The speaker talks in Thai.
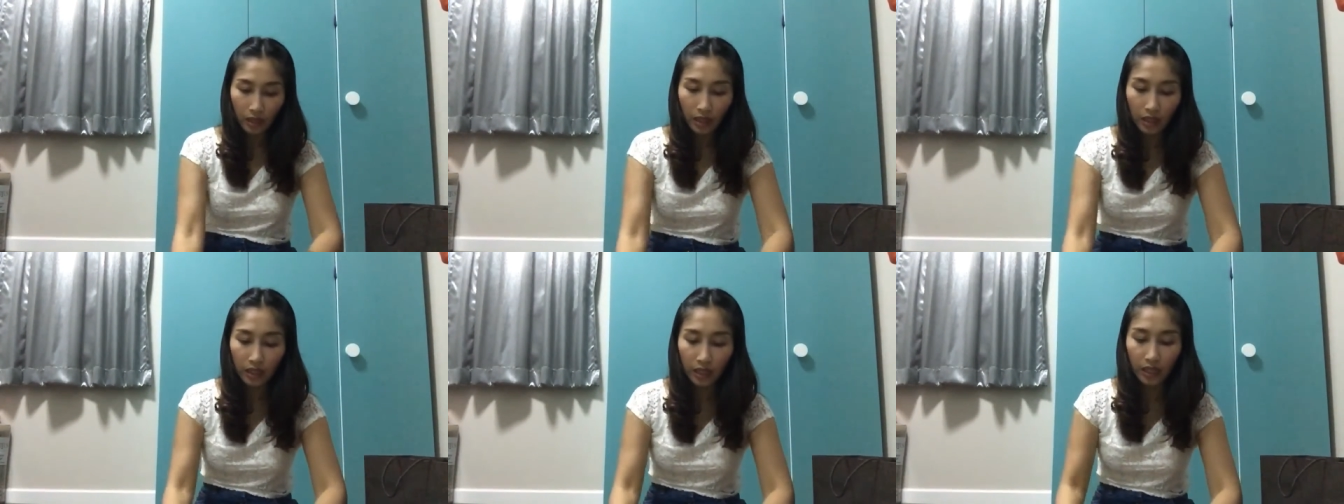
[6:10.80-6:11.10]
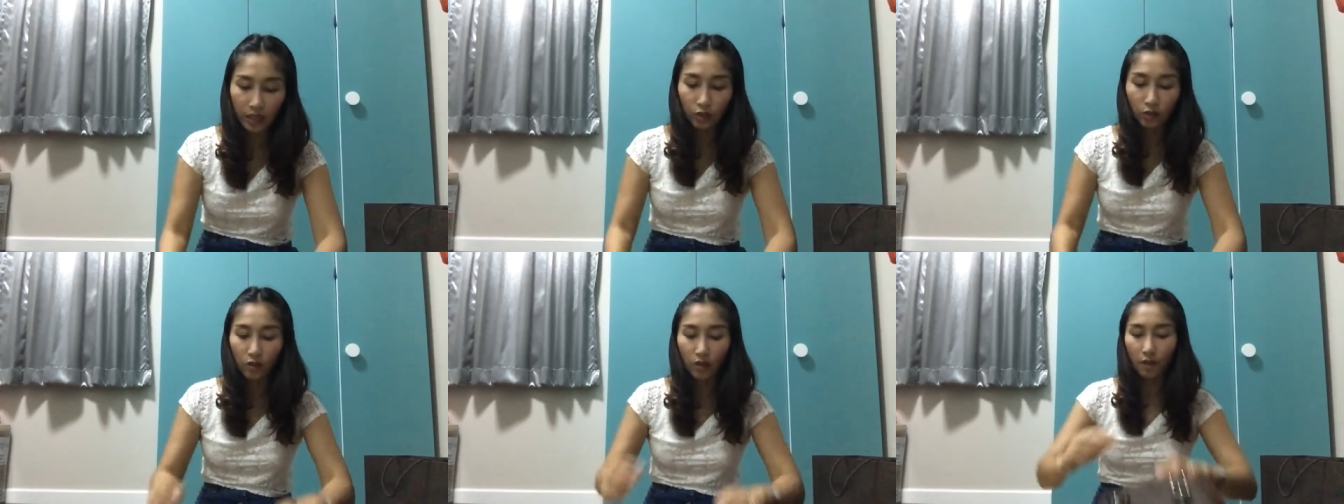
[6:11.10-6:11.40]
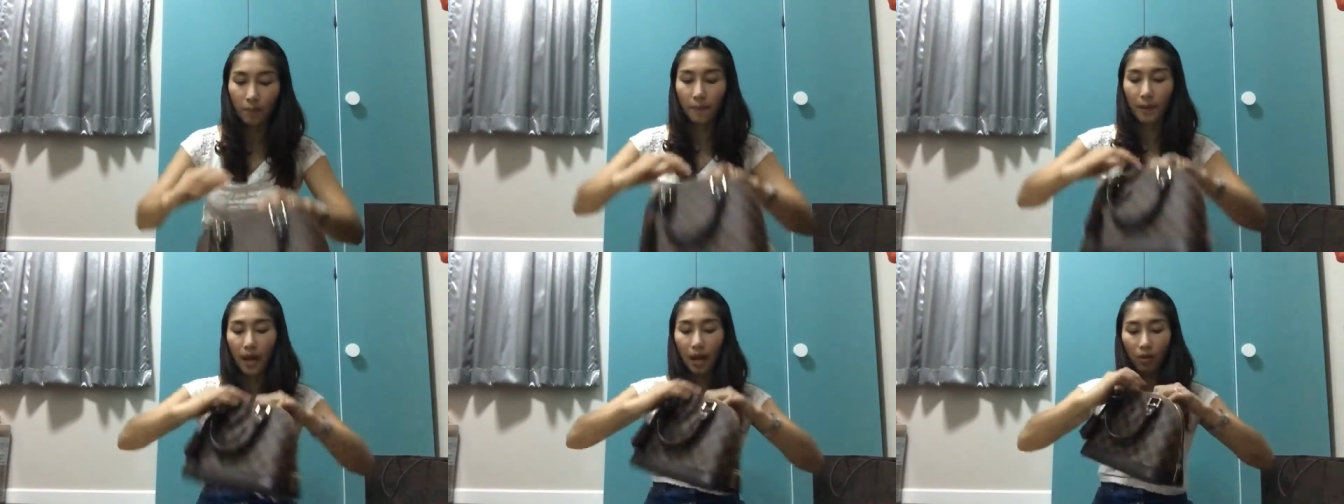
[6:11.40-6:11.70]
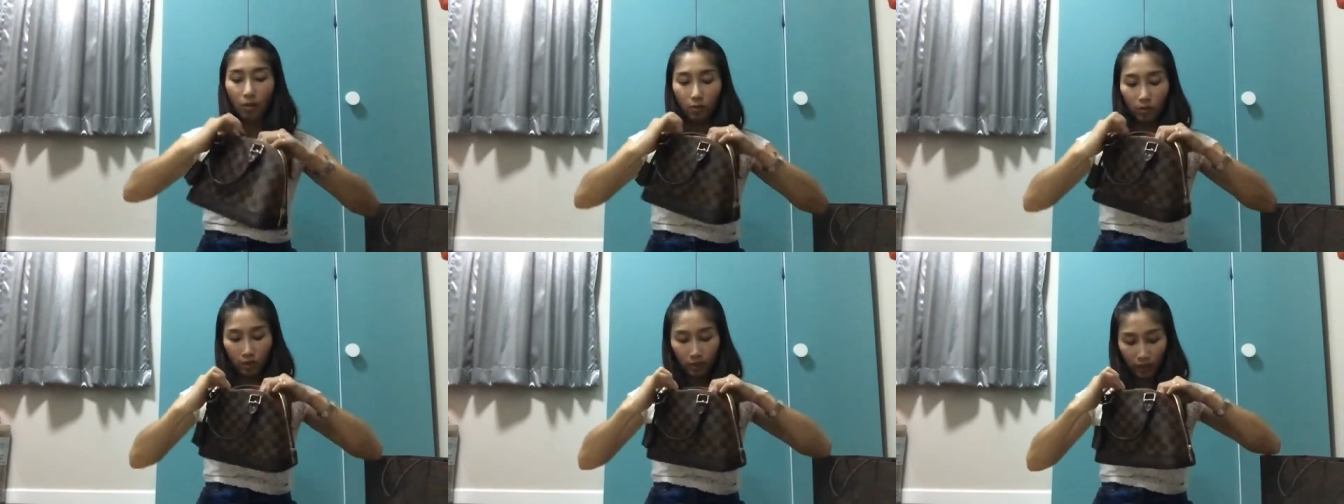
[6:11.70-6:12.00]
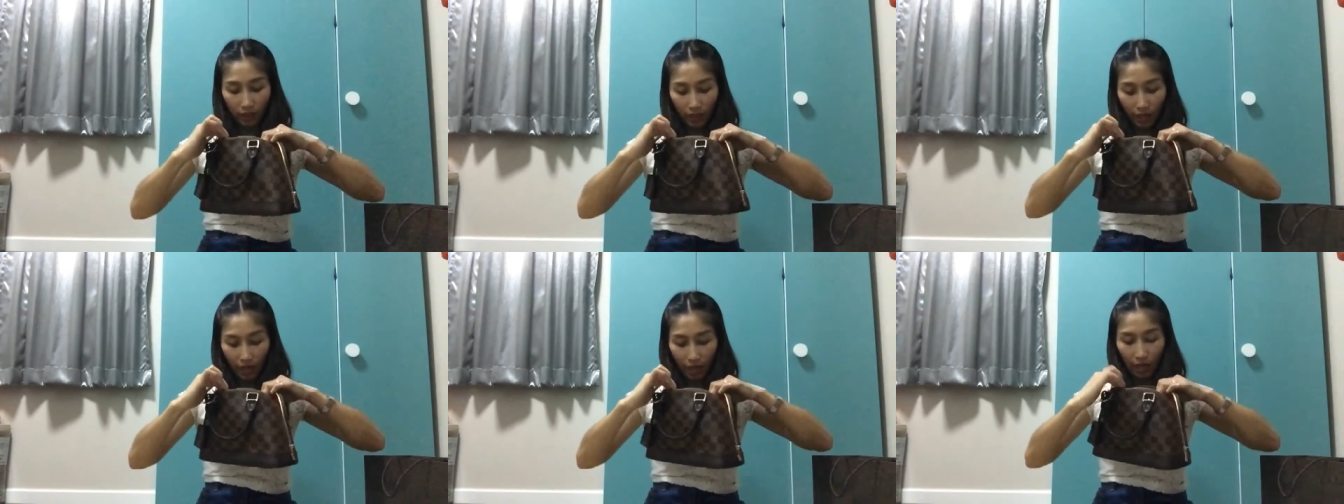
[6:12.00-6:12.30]
ข้างในตัวกระเป๋า
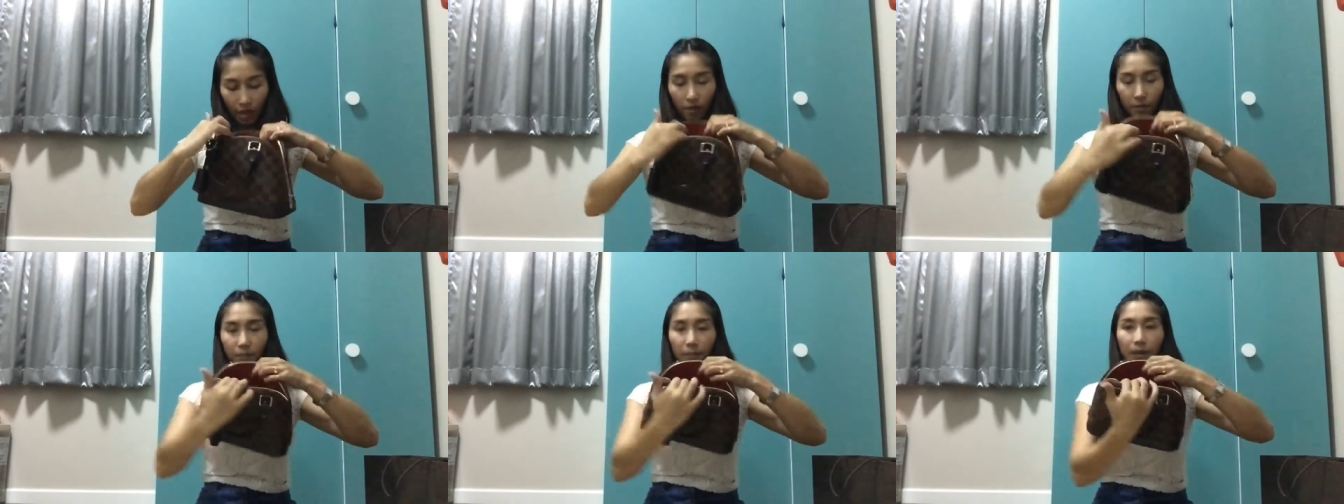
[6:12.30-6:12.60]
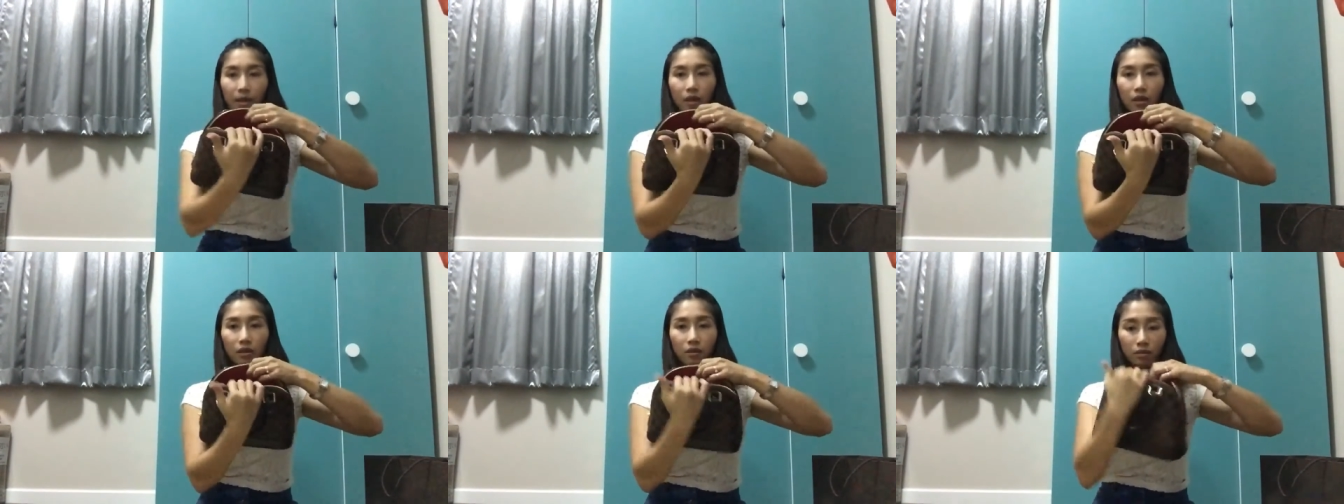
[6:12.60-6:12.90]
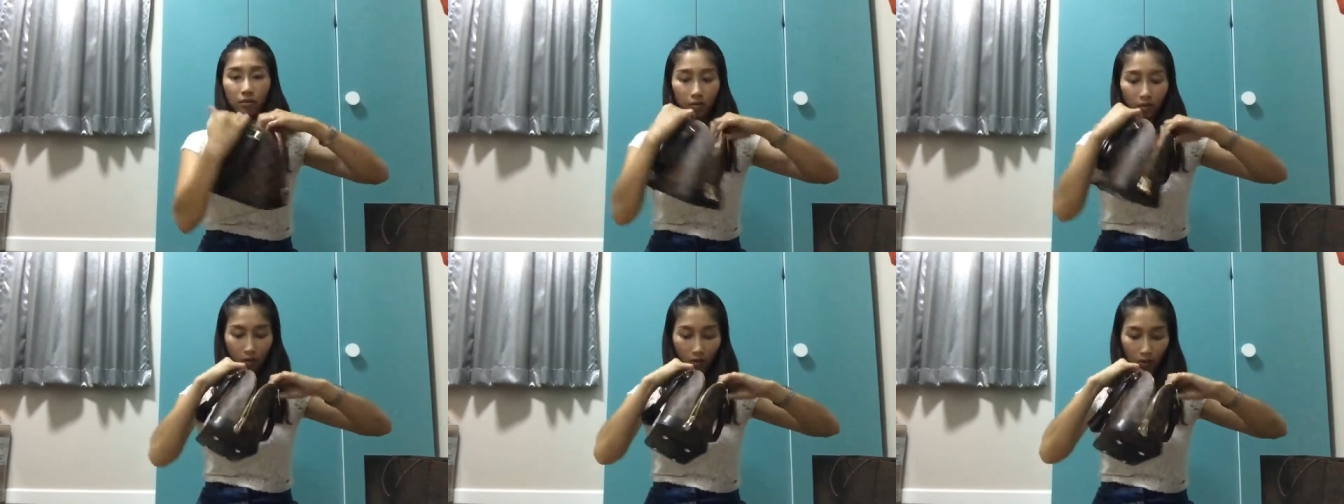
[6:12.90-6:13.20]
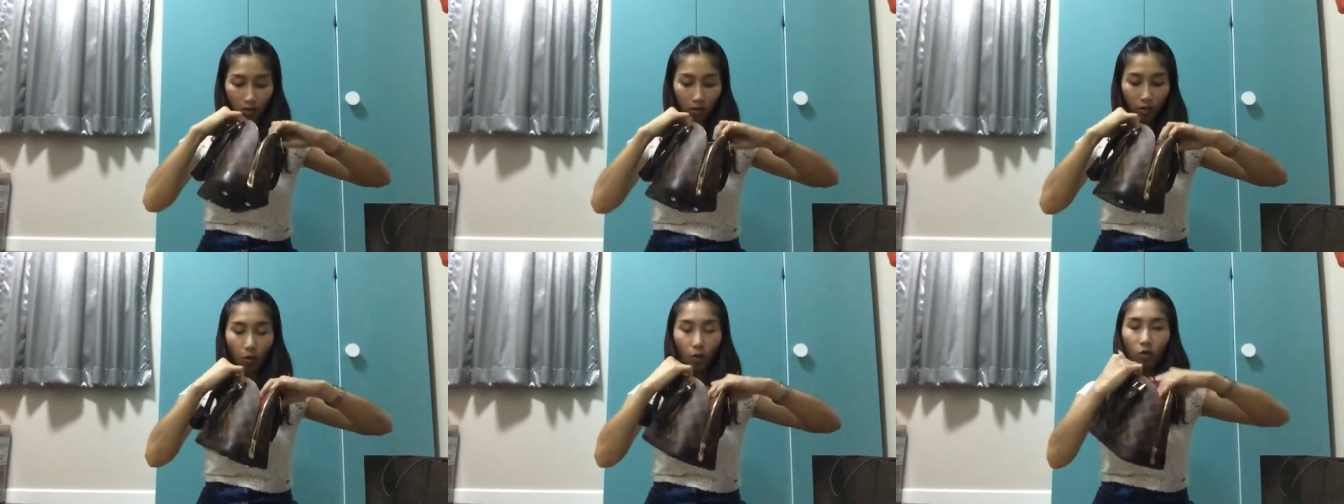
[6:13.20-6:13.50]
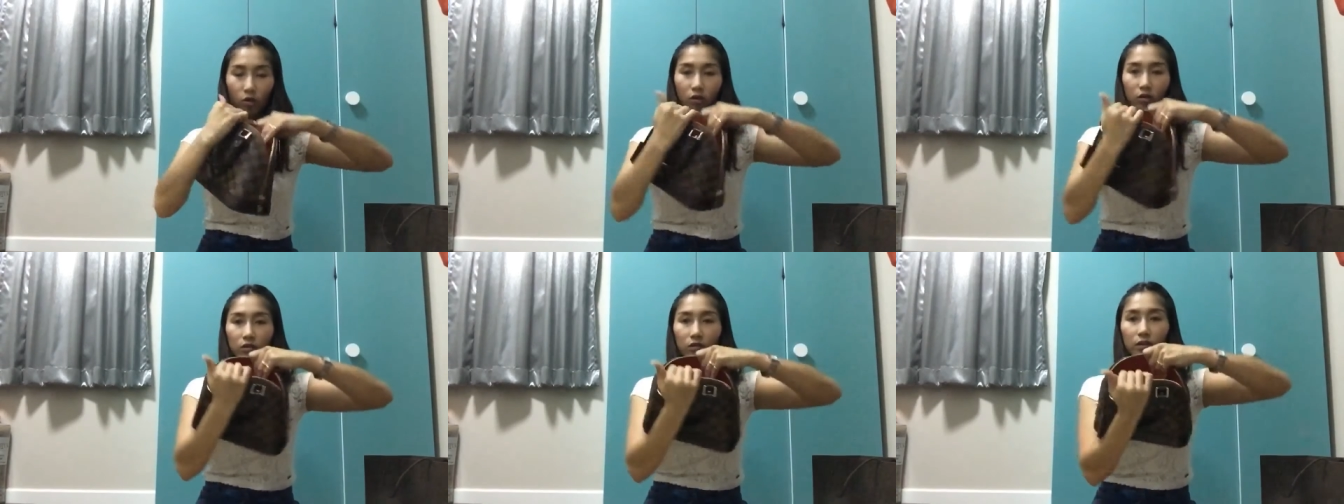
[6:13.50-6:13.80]
นะคะเป็นโล่
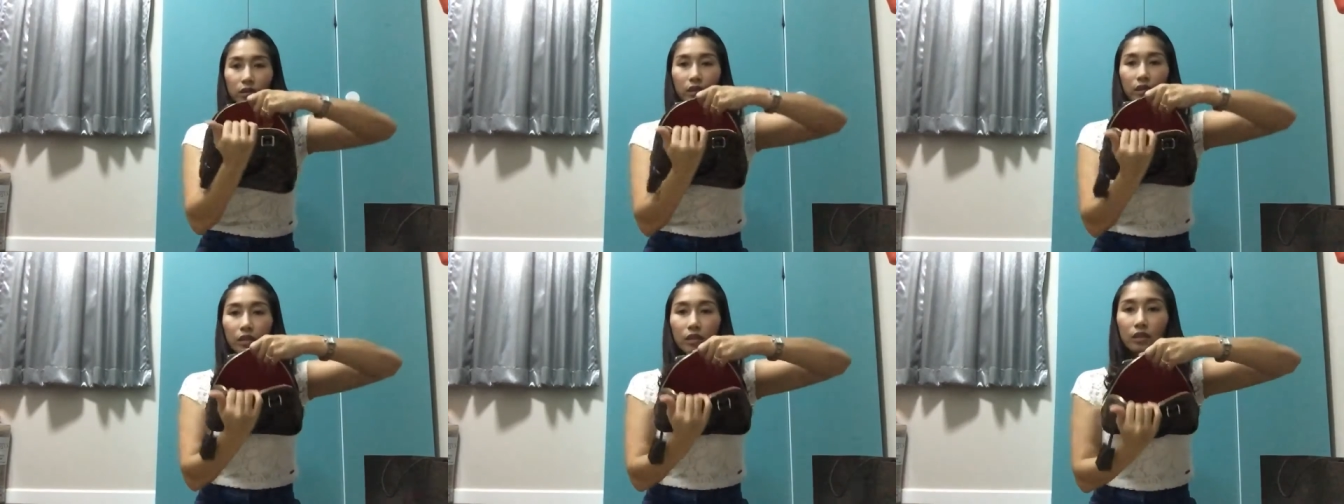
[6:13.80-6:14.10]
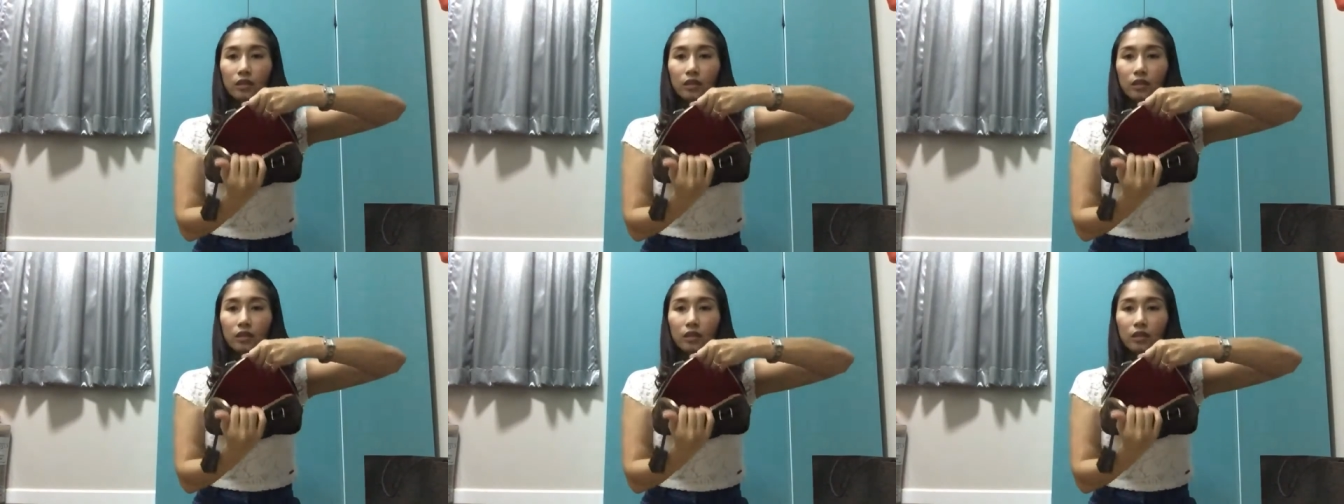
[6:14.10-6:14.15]
งเลย